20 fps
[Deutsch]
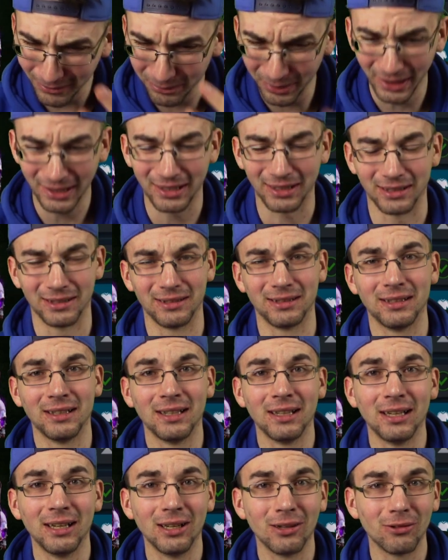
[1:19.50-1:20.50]
bitte
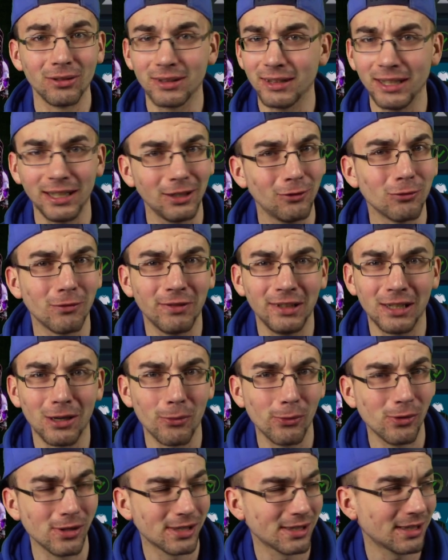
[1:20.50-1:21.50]
und nicht nur wieder
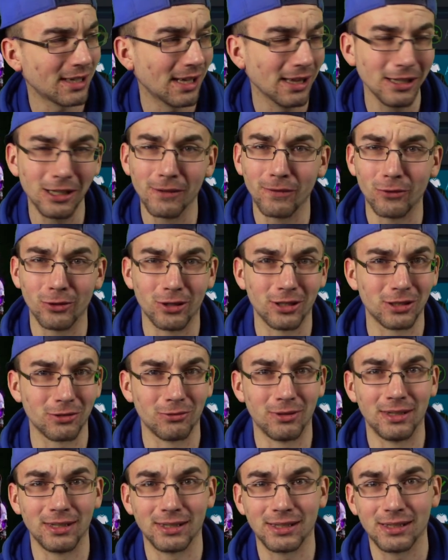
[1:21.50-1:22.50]
versus Angriff oder
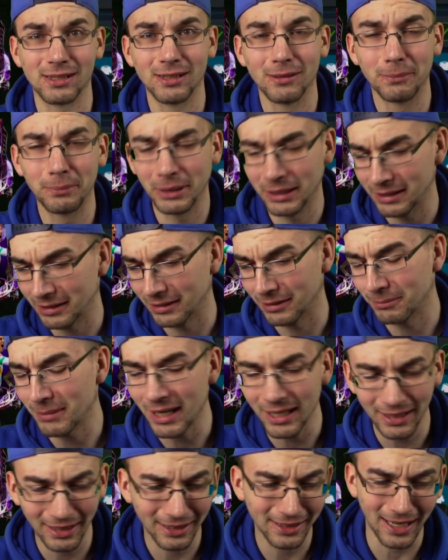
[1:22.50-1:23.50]
sowas. Bitte,
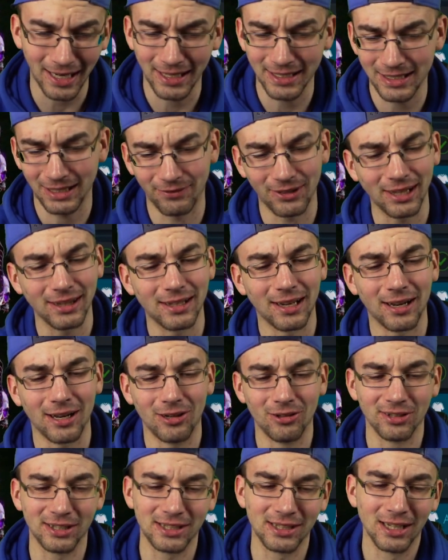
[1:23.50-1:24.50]
macht ein geiles Event
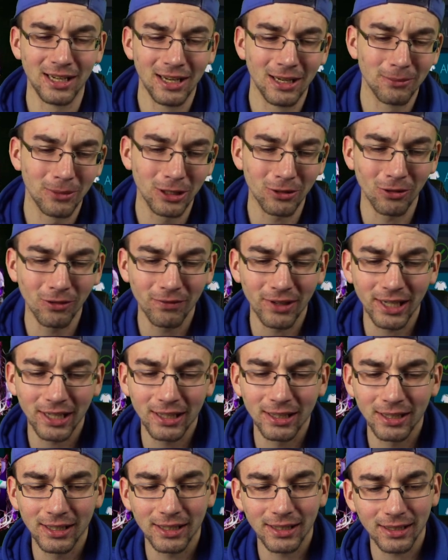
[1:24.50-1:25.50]
daraus. Mit
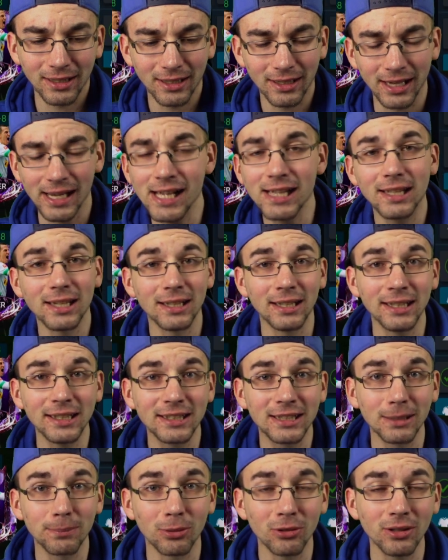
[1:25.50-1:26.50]
irgendwelchen
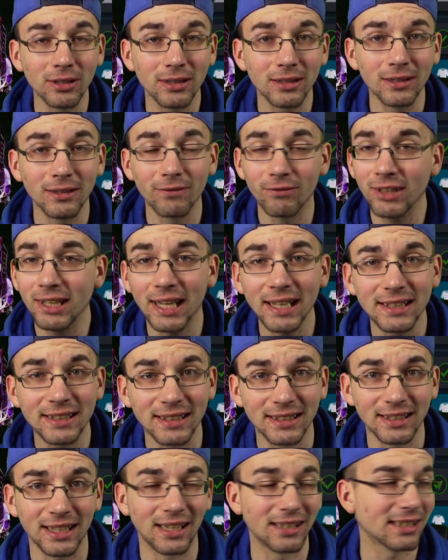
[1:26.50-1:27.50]
Kälte-Hitzepunkten wie
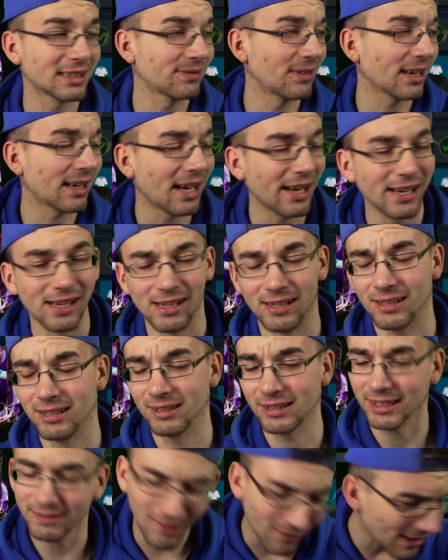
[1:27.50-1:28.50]
letztes Jahr. Das war geil.
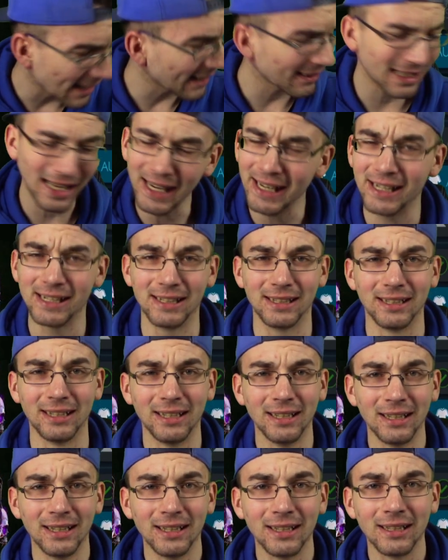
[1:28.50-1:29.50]
Das war geil.
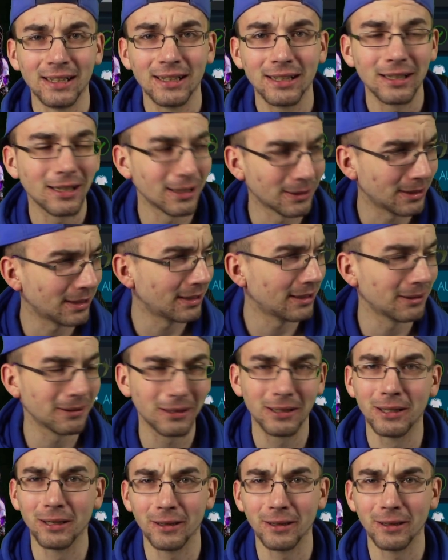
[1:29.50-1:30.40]
Aber